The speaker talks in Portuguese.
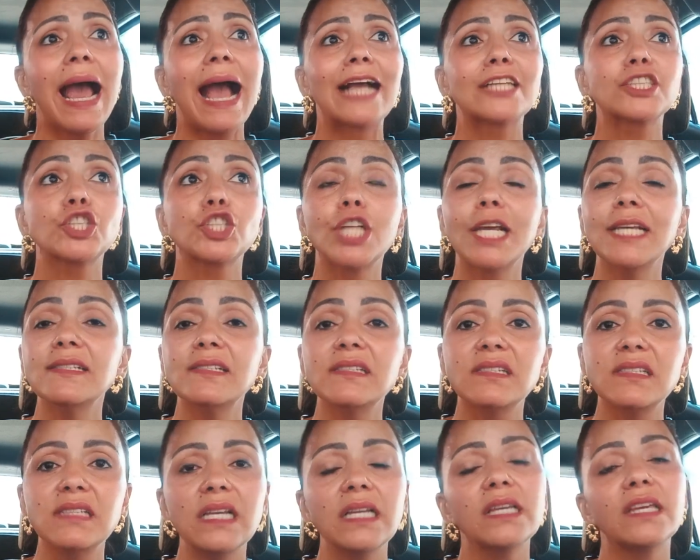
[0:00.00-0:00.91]
Achei
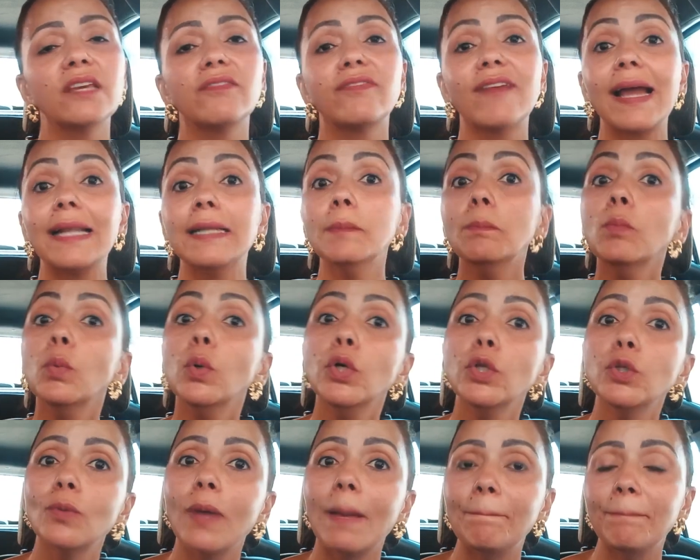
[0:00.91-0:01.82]
sim que vale
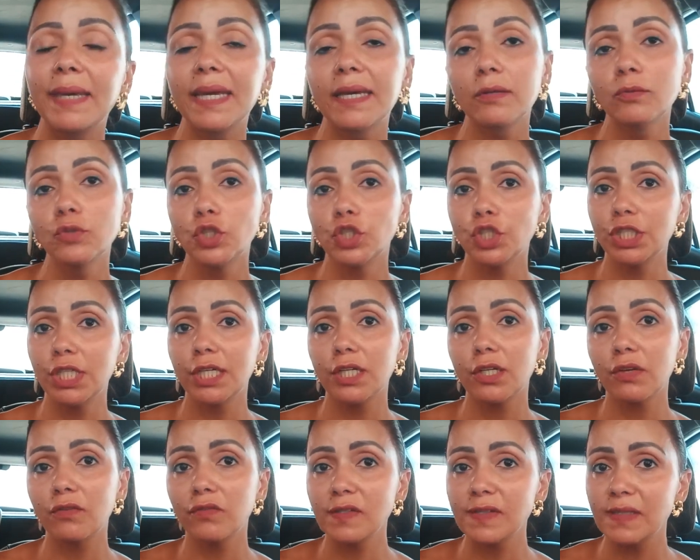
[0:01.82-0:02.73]
muito a pena o
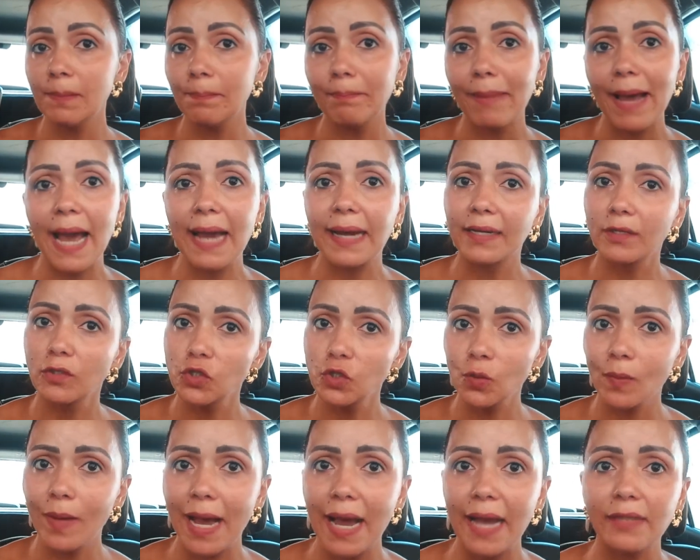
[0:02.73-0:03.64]
dinheiro que você paga
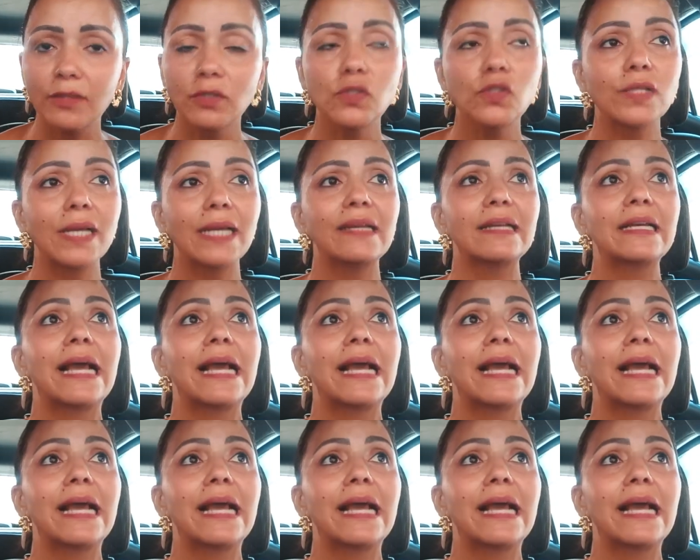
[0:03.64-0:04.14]
nos quadros.